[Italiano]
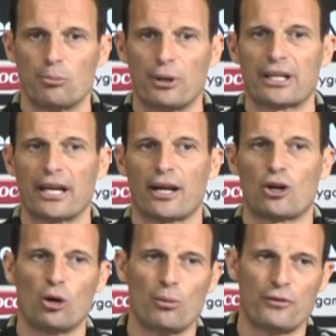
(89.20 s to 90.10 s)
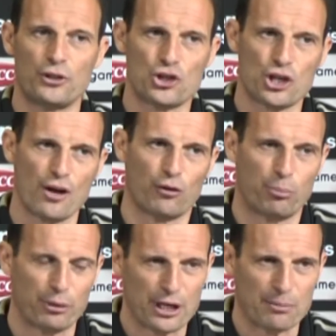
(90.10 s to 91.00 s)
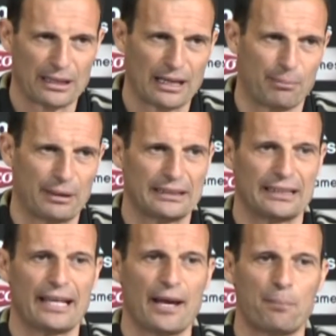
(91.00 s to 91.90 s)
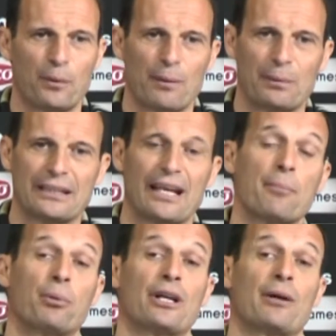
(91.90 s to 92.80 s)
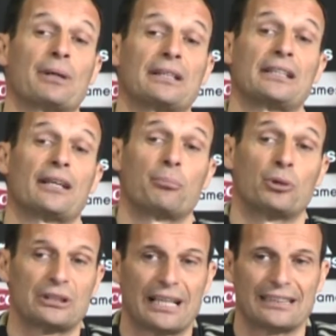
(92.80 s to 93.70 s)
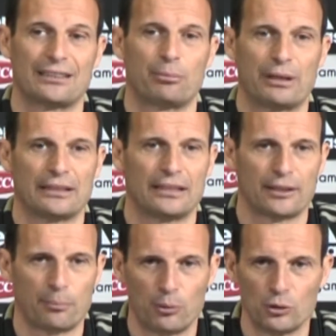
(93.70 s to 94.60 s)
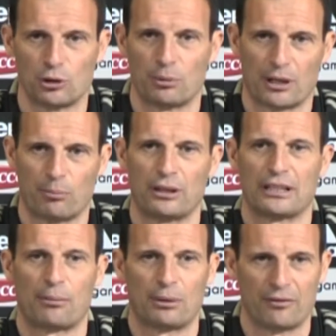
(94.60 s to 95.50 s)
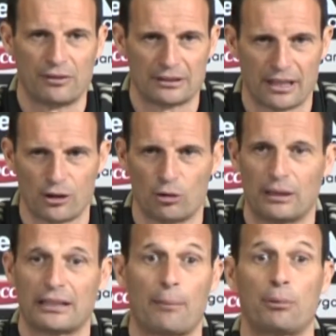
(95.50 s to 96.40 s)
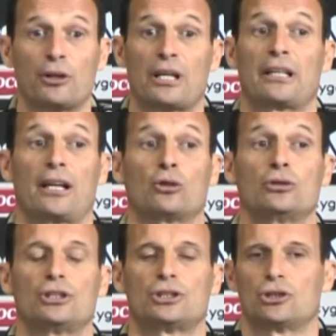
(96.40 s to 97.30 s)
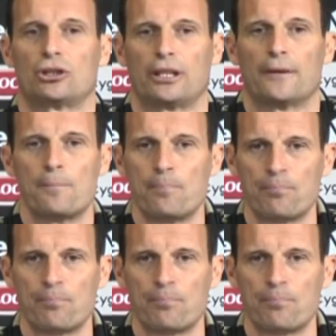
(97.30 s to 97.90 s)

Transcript: perché come vi dicevo prima la partita di Empoli, la partita di Empoli è una partita importante, prendere tre punti perché poi il Napoli ha vinto a Roma, il Napoli ora è nelle condizioni